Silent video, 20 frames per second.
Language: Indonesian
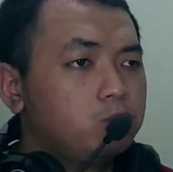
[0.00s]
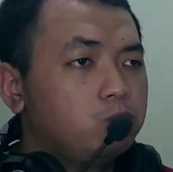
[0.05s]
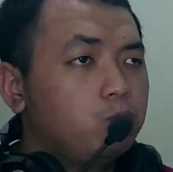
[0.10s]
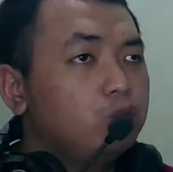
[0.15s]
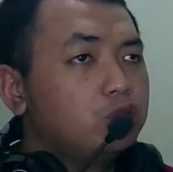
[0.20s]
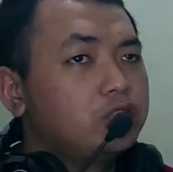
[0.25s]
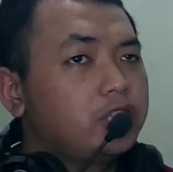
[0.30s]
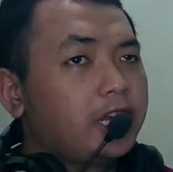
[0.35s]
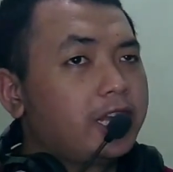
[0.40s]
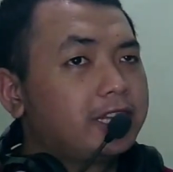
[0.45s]

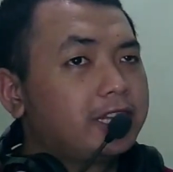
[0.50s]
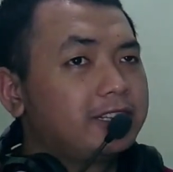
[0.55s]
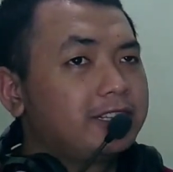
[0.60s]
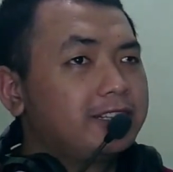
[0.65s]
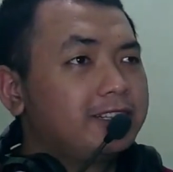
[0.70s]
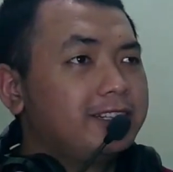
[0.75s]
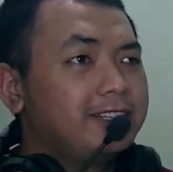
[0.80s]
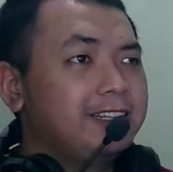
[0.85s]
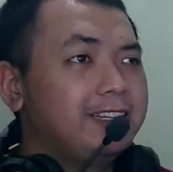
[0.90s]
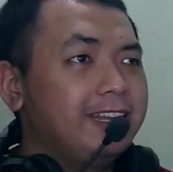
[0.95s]
Buset,
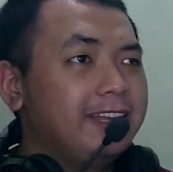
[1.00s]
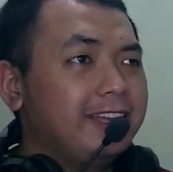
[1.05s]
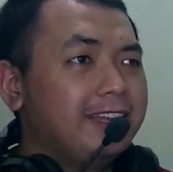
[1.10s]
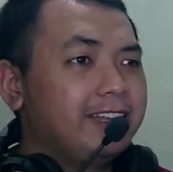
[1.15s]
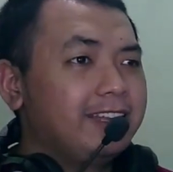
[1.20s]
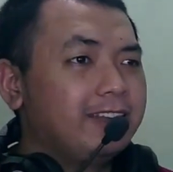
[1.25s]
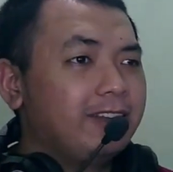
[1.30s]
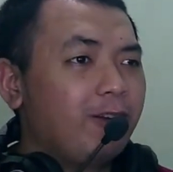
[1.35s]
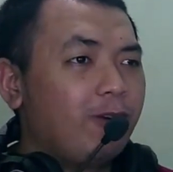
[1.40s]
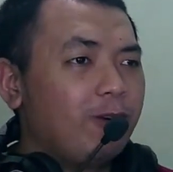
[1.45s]

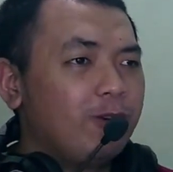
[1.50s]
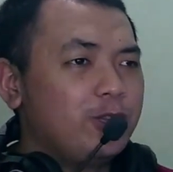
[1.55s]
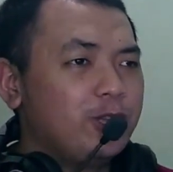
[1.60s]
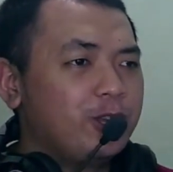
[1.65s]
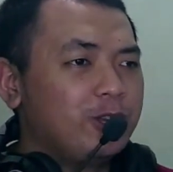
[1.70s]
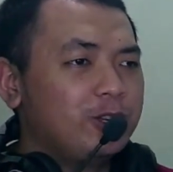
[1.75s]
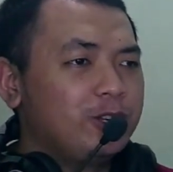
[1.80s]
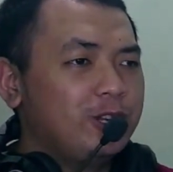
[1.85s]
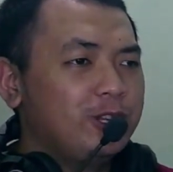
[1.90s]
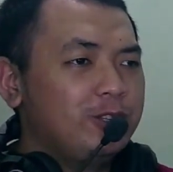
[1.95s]
gede Oh
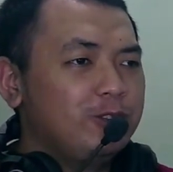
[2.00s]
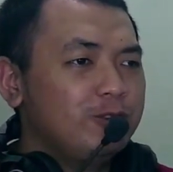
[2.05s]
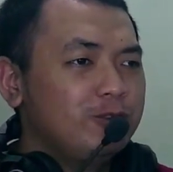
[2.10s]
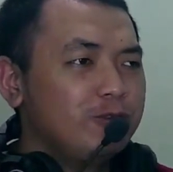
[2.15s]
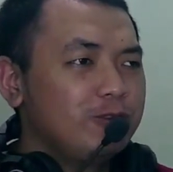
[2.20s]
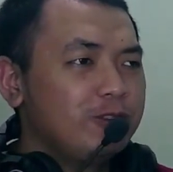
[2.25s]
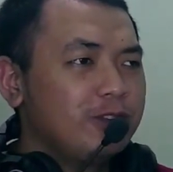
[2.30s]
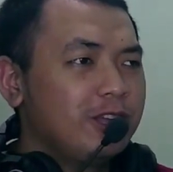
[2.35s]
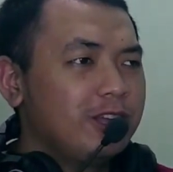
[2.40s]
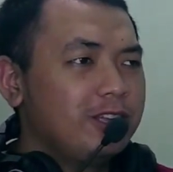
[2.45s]
ya gede
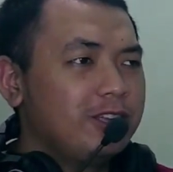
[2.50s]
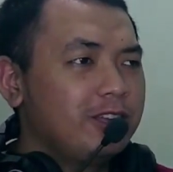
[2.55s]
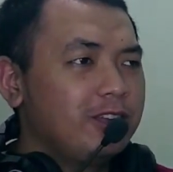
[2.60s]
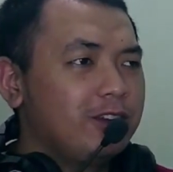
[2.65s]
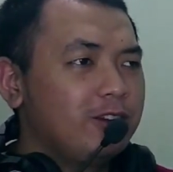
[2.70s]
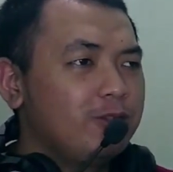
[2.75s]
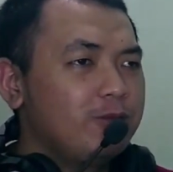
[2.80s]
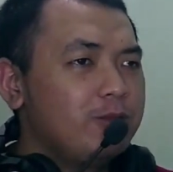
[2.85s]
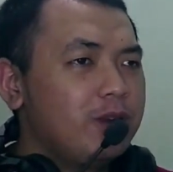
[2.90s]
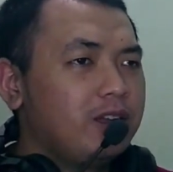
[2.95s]
juga
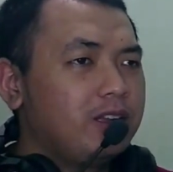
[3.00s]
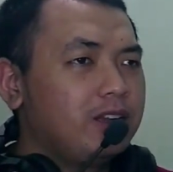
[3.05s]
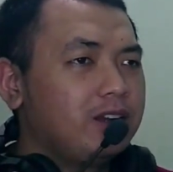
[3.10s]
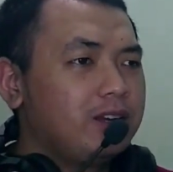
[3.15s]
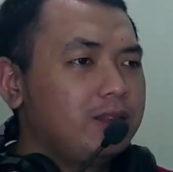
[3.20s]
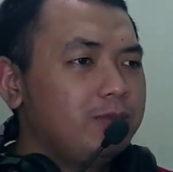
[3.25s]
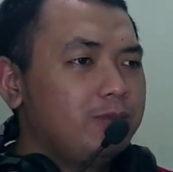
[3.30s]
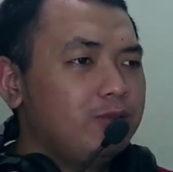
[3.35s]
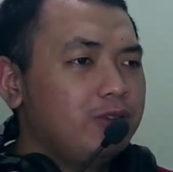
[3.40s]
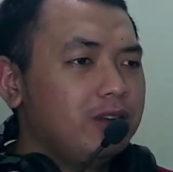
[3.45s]
ya lubang
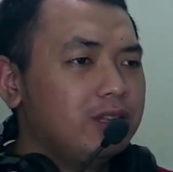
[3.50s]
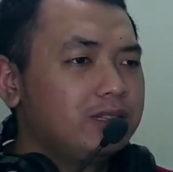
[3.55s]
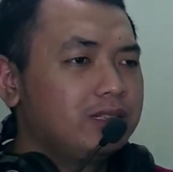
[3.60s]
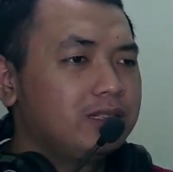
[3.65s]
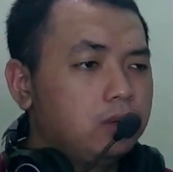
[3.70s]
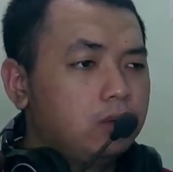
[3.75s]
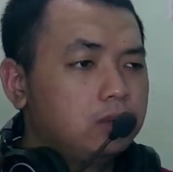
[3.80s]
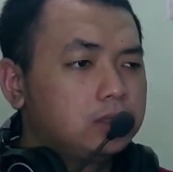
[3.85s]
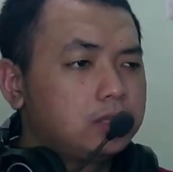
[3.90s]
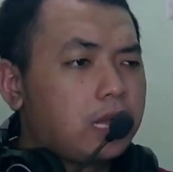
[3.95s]
yang dibuat
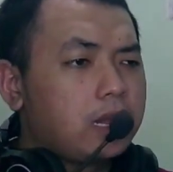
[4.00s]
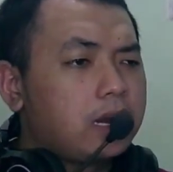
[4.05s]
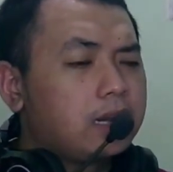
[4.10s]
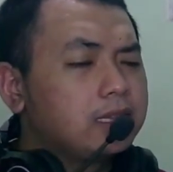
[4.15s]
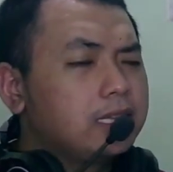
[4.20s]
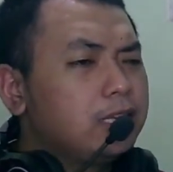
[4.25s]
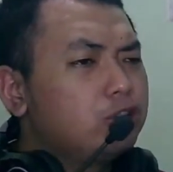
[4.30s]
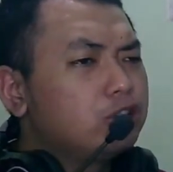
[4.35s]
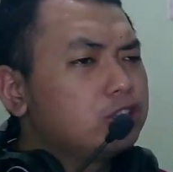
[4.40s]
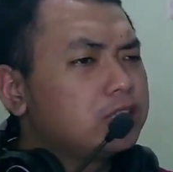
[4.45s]
sarang
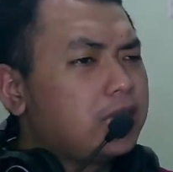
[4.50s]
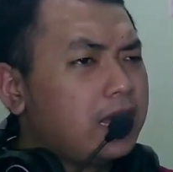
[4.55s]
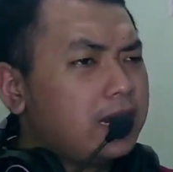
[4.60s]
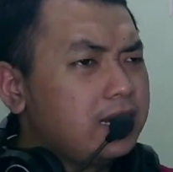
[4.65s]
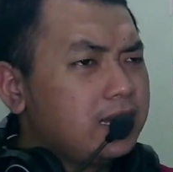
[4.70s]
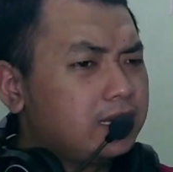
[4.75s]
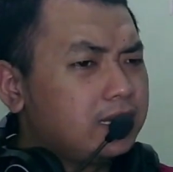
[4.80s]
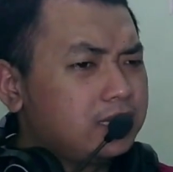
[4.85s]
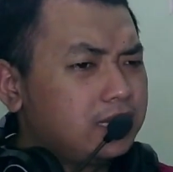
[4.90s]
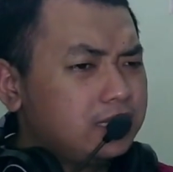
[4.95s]
tikus
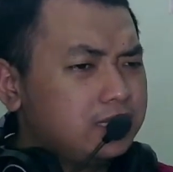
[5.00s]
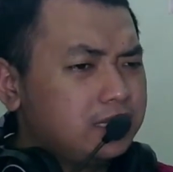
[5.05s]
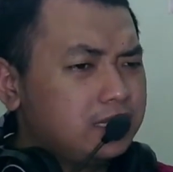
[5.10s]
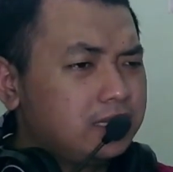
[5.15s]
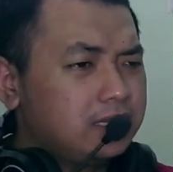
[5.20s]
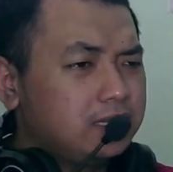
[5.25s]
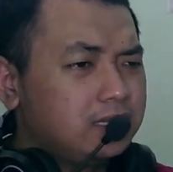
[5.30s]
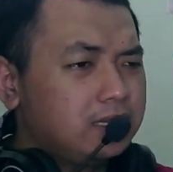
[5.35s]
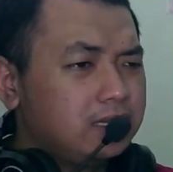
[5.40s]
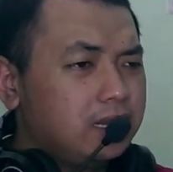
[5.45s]
tanah
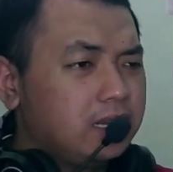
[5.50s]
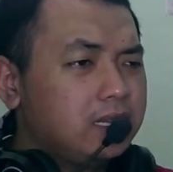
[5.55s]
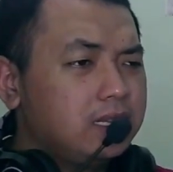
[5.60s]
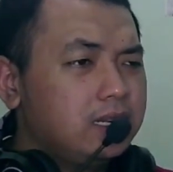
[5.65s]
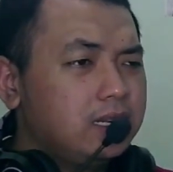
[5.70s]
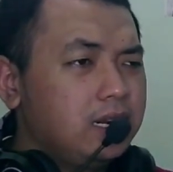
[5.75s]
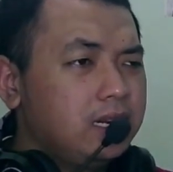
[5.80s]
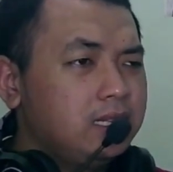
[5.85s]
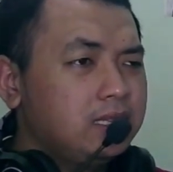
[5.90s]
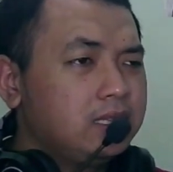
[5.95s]
katanya lagi
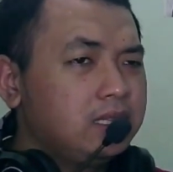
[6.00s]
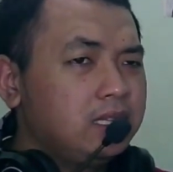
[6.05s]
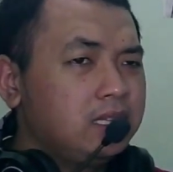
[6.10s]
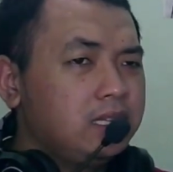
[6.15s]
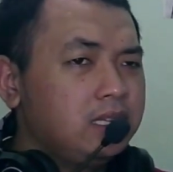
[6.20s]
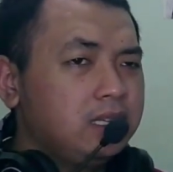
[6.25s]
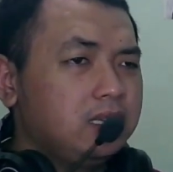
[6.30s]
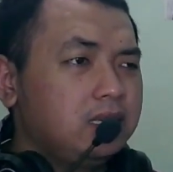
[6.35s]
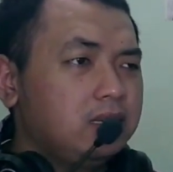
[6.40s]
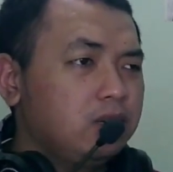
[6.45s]

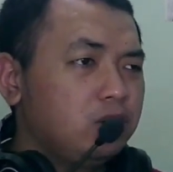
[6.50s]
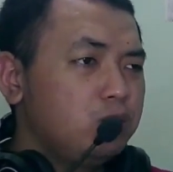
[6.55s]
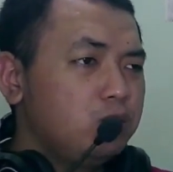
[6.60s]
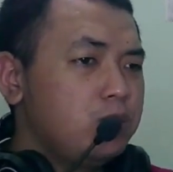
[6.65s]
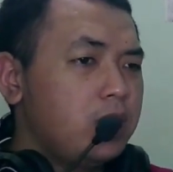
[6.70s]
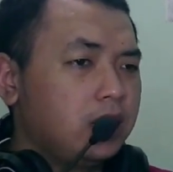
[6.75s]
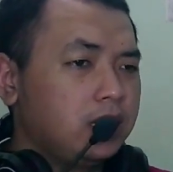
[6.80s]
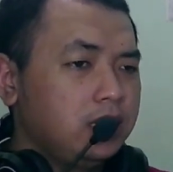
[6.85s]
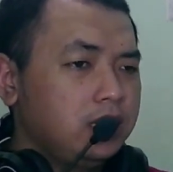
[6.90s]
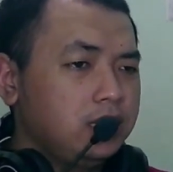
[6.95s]
neliti
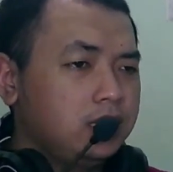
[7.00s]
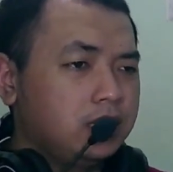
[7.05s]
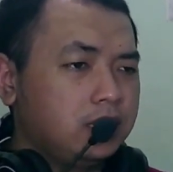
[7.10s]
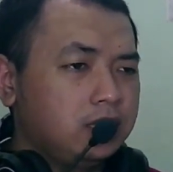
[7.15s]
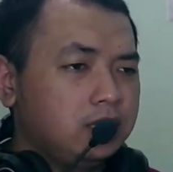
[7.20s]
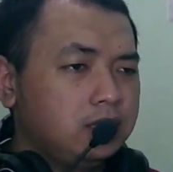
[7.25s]
lubang ini kan